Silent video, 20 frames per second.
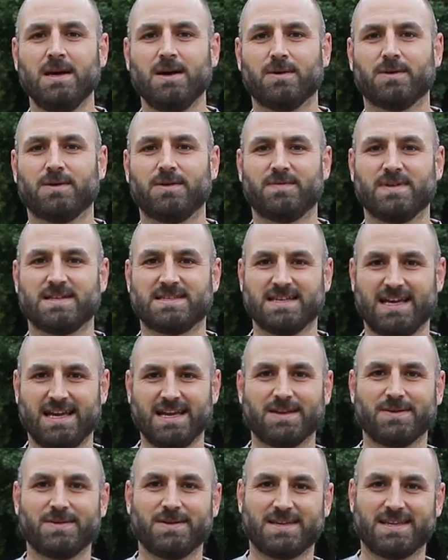Und wir
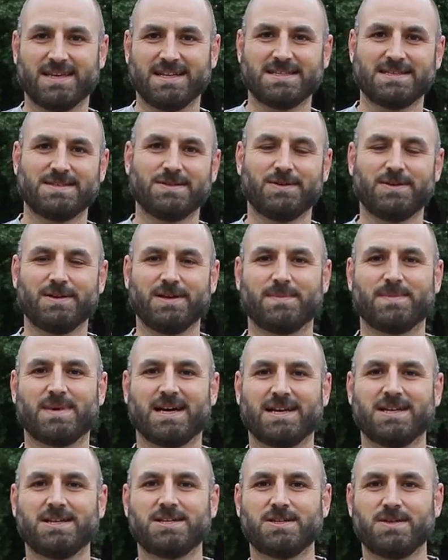zeigen euch jetzt noch im
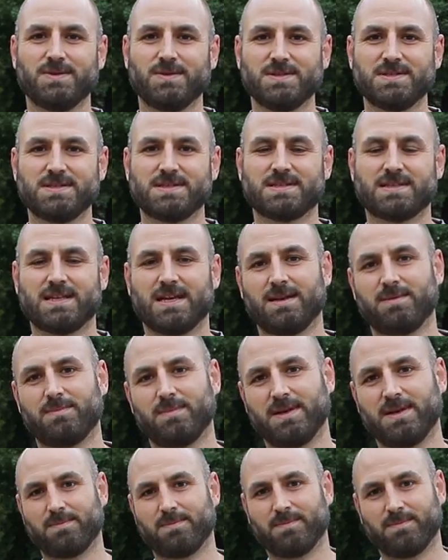Anschluss dann
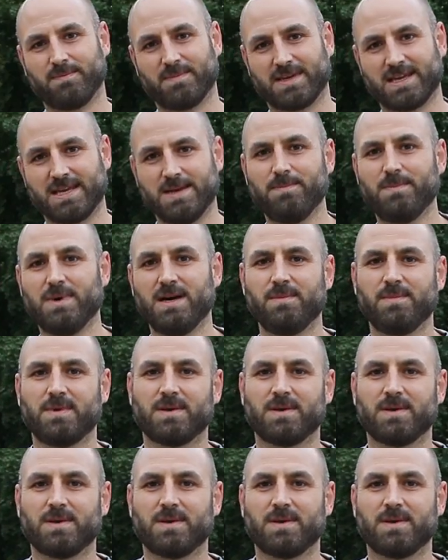einem Kimber,